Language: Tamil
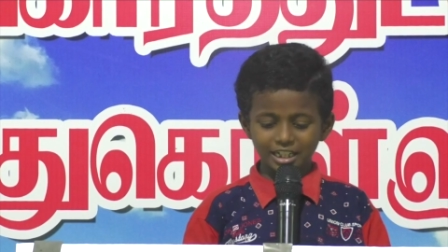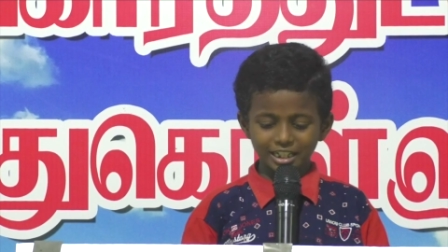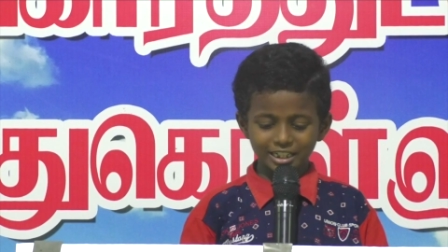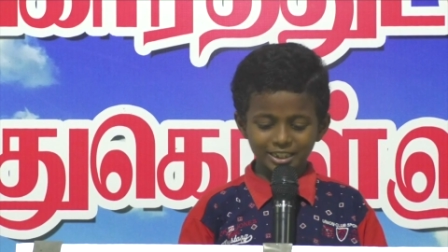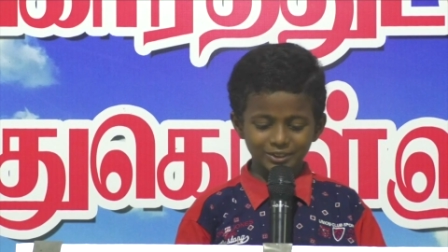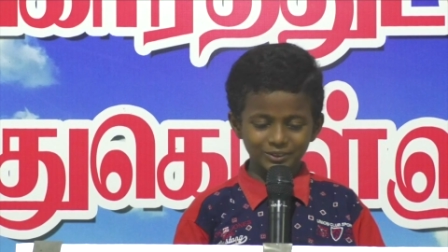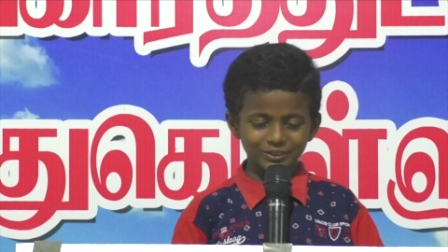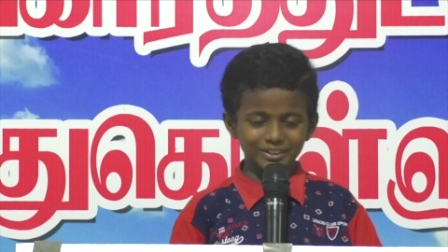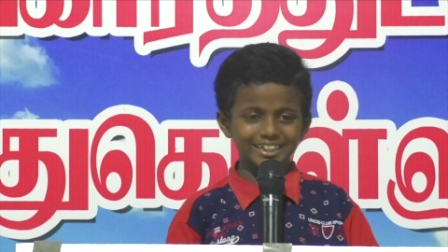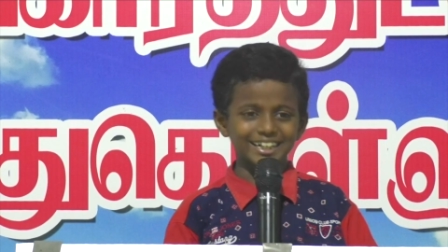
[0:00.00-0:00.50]

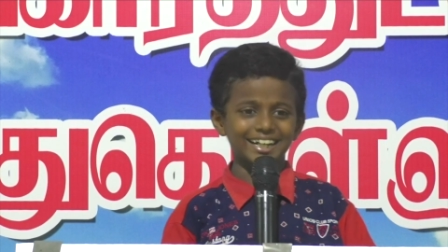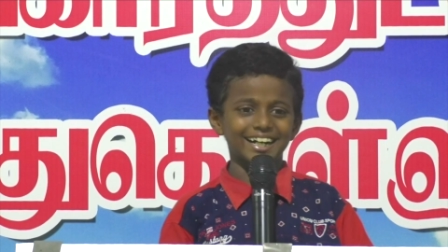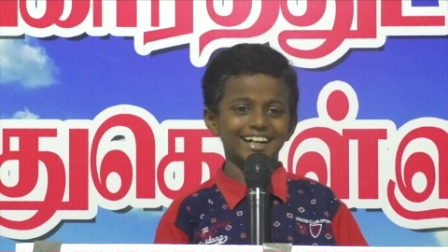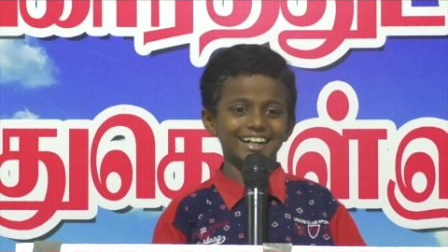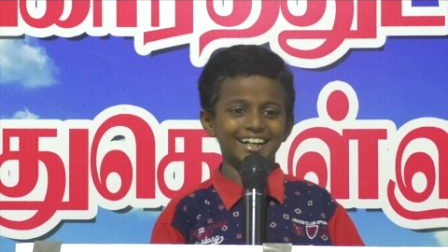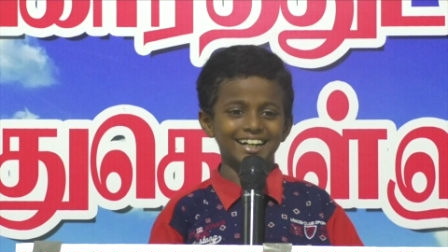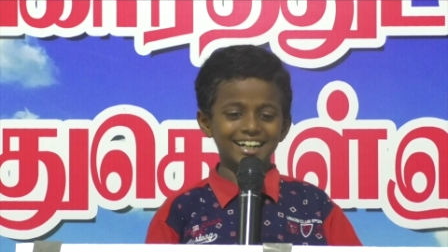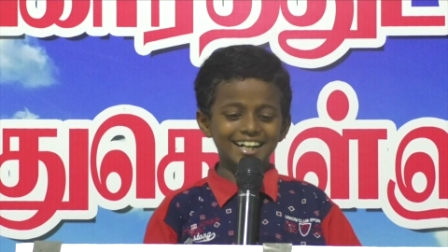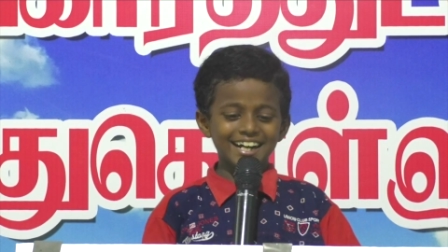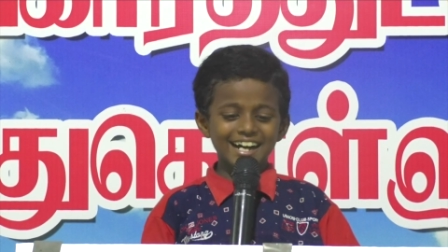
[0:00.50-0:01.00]
ஹலெலுயா
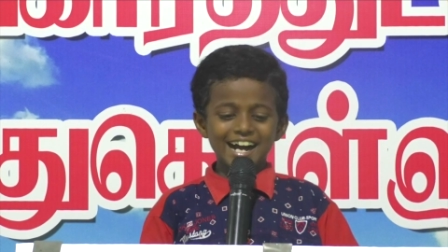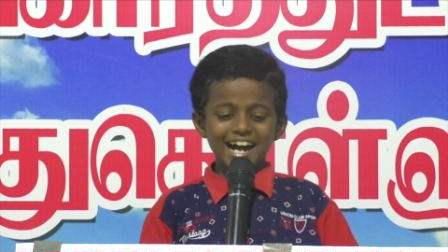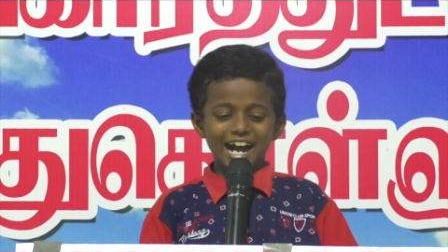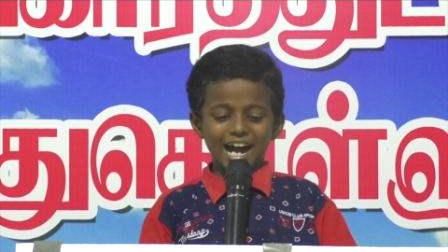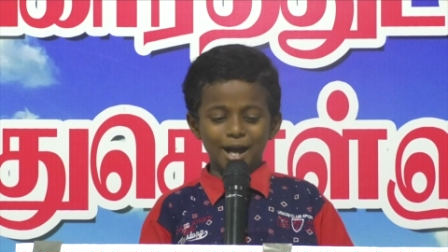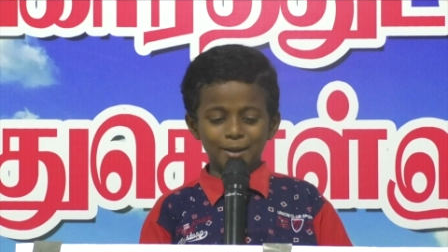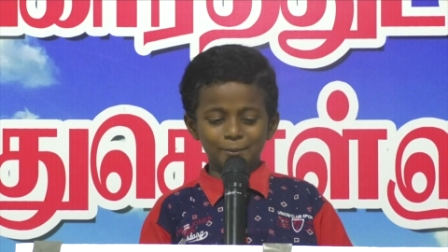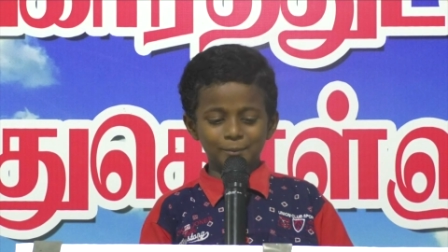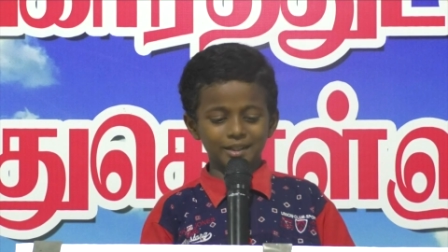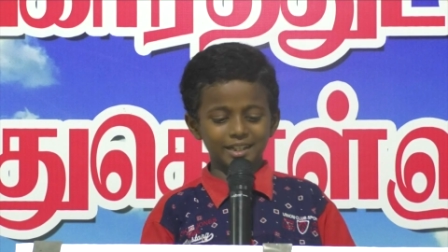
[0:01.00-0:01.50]

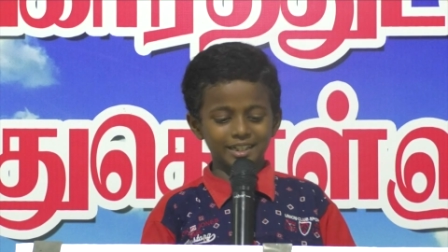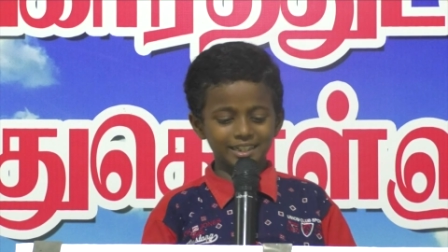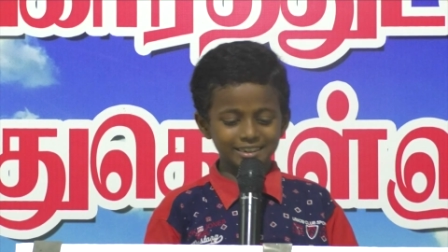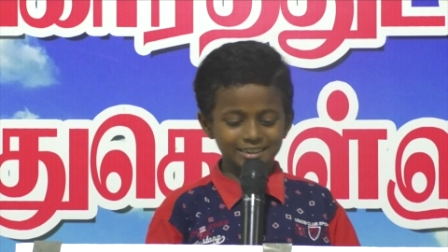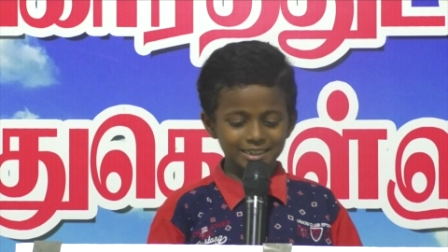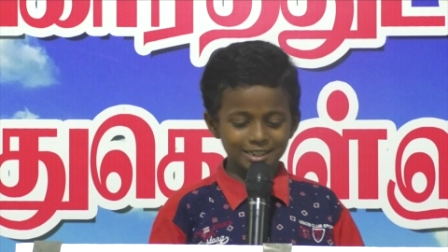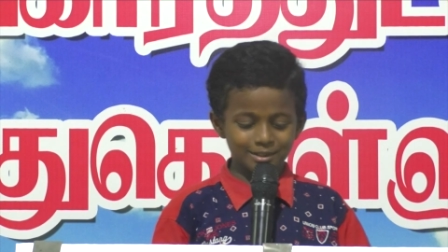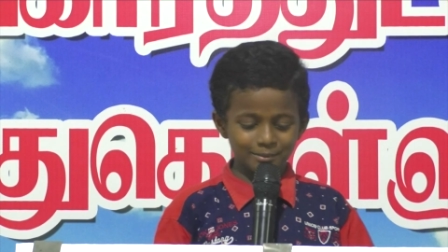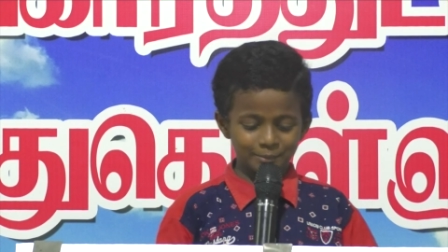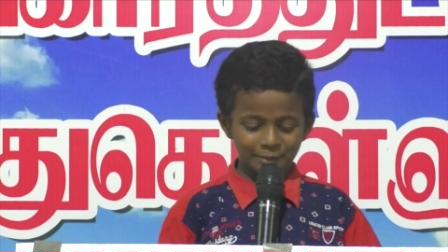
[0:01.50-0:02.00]
ஆமாம்
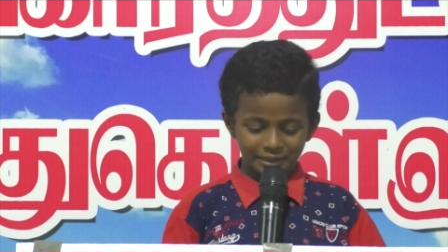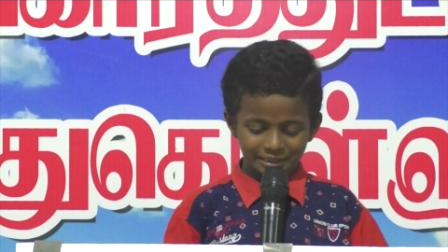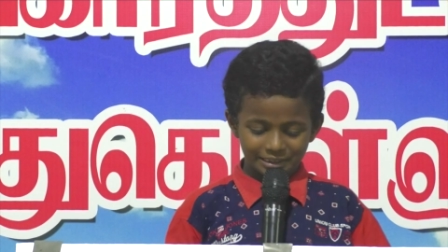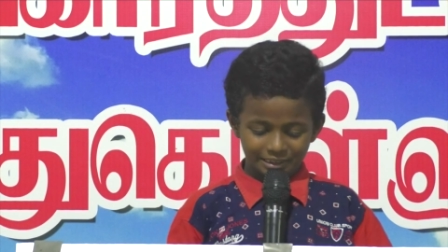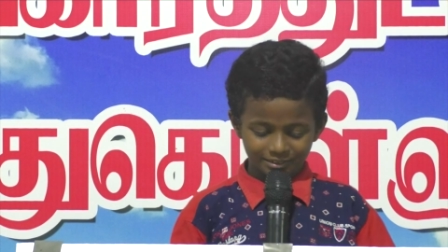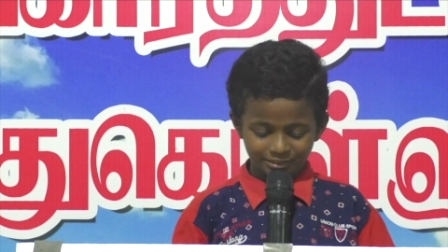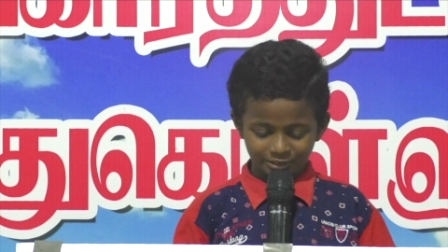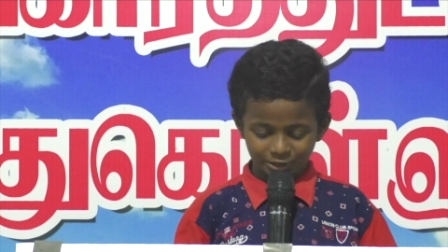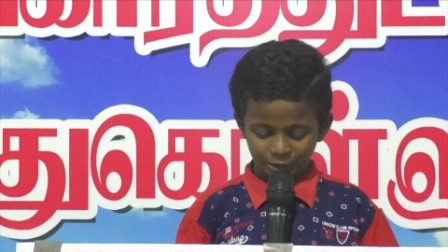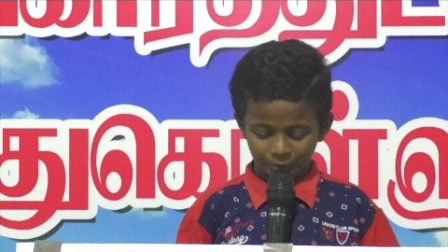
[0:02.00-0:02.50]
எத்தனை பேர்
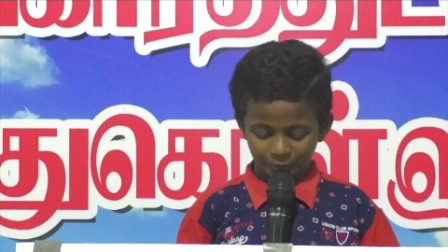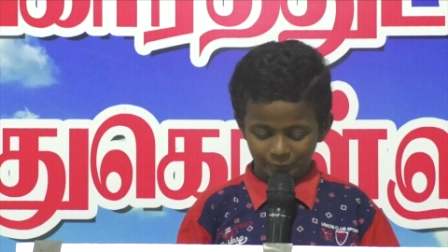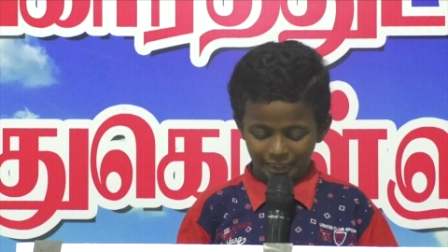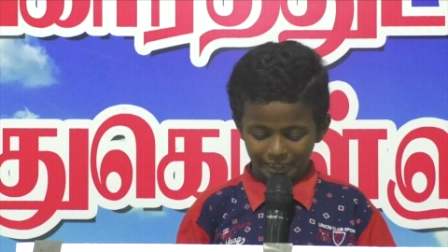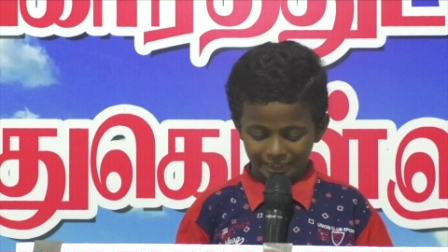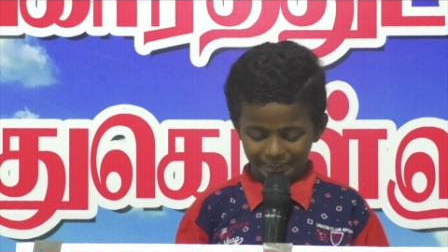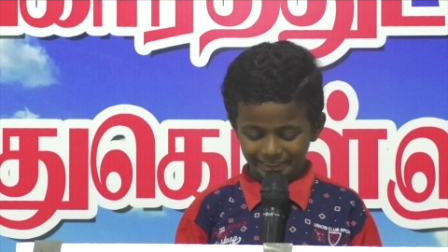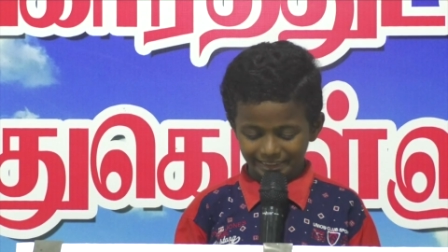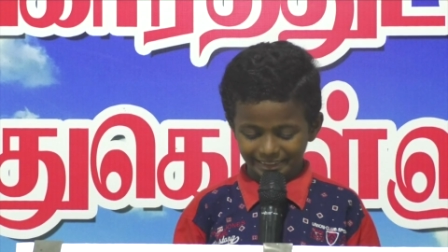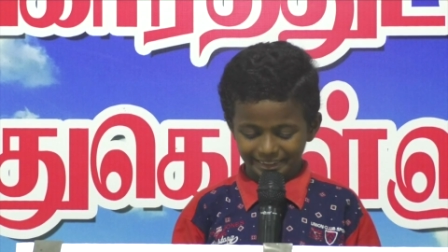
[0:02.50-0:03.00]
சந்தோஷமா
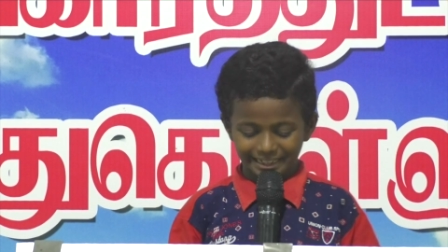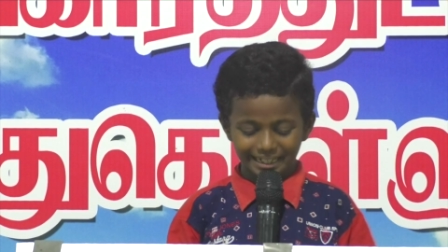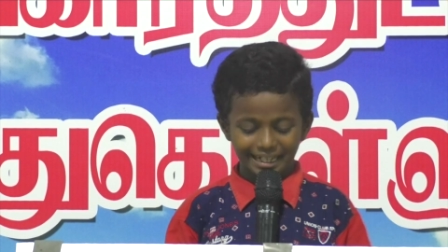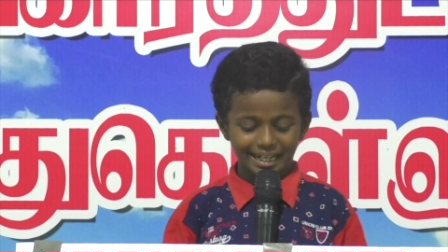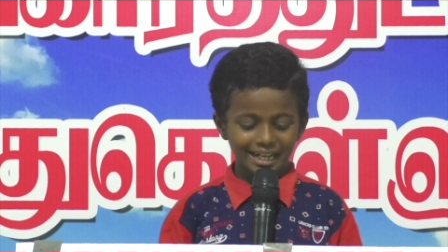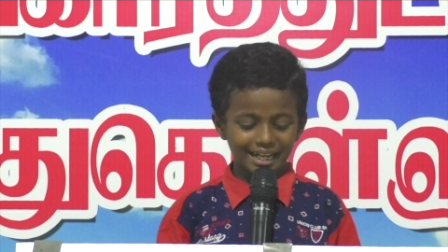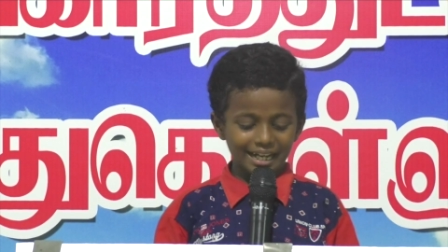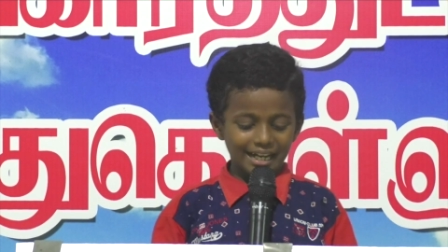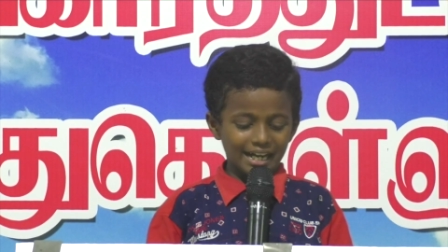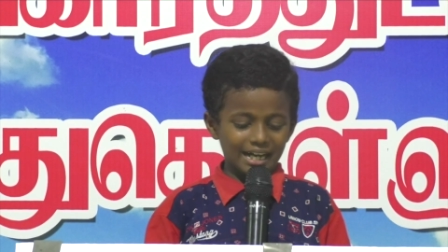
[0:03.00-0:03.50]
இருக்கீங்க
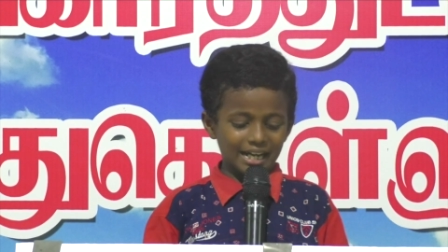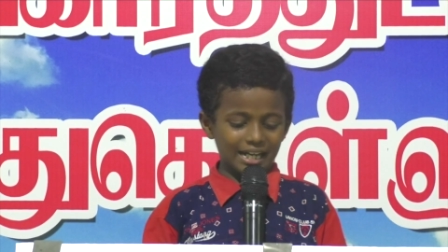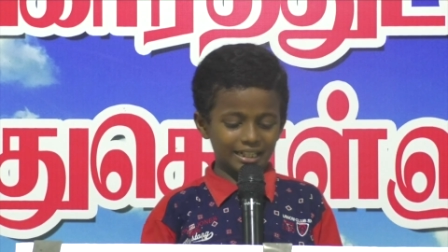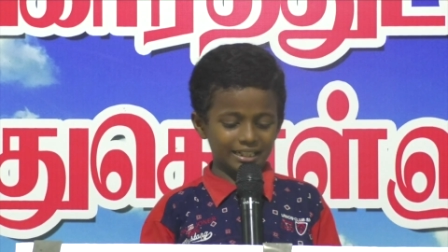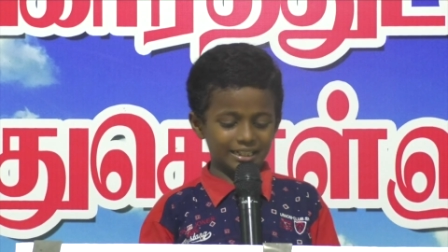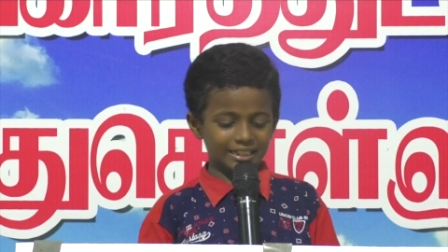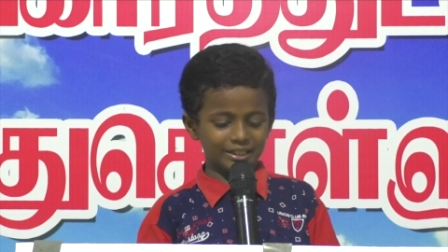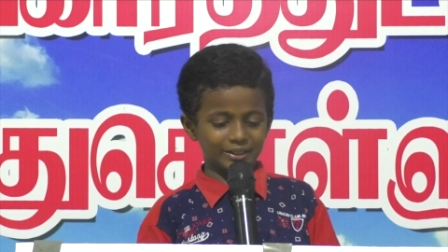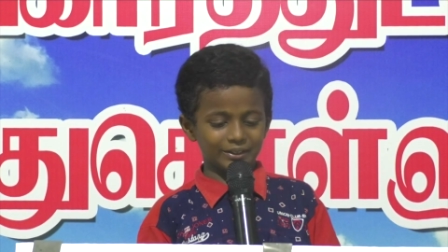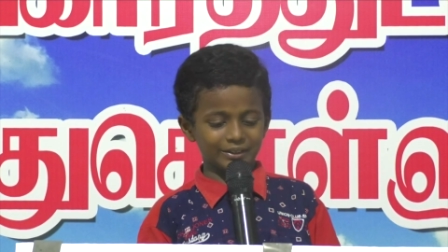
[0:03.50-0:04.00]

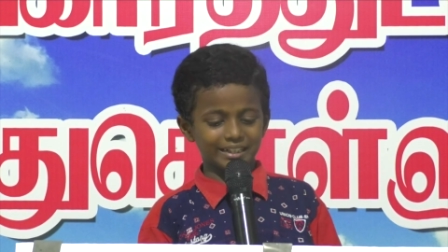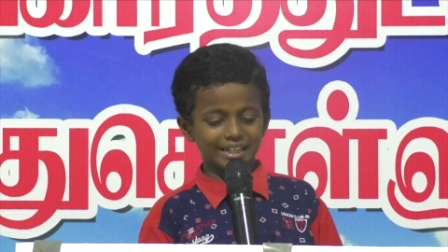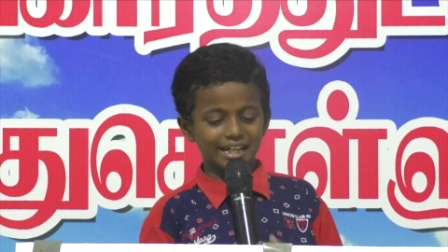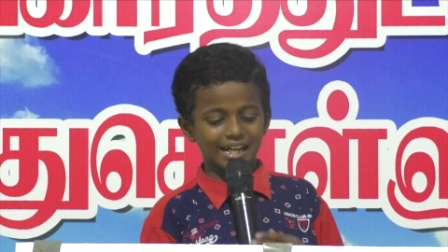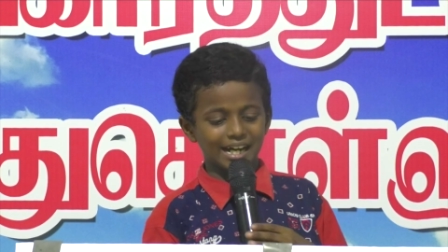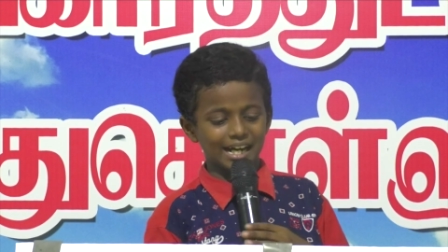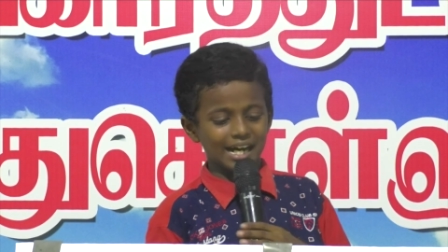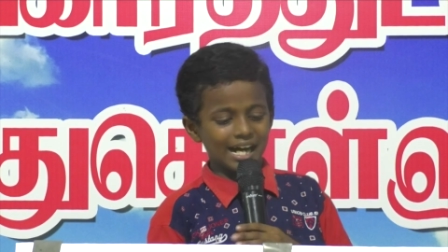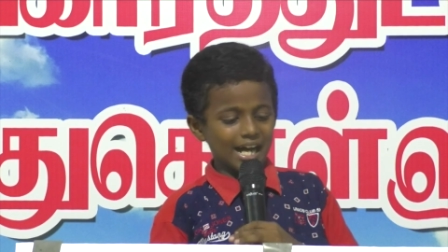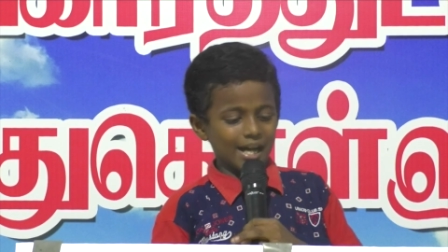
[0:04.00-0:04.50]
ஹலெலுயா